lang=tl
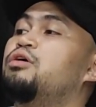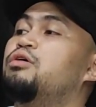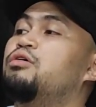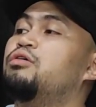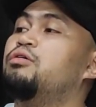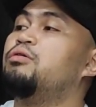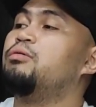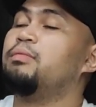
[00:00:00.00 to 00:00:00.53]

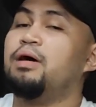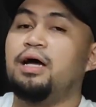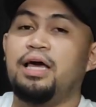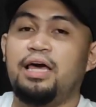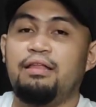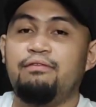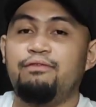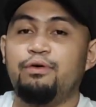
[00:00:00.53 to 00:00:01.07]
yung mga
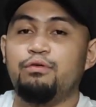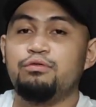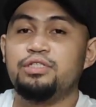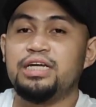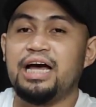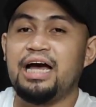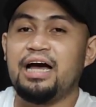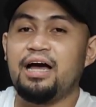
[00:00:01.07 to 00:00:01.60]
headphone
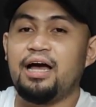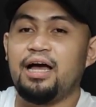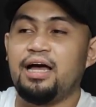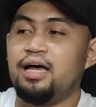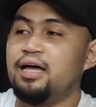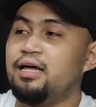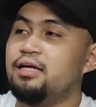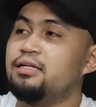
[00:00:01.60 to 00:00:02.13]
jack
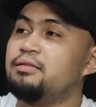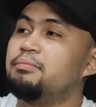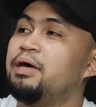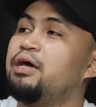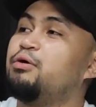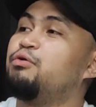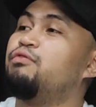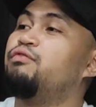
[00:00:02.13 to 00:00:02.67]
at
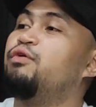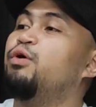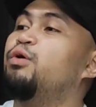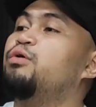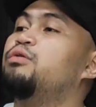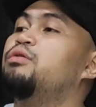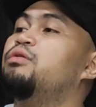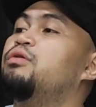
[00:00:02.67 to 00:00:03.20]

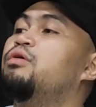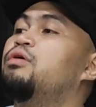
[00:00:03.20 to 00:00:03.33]
microphone,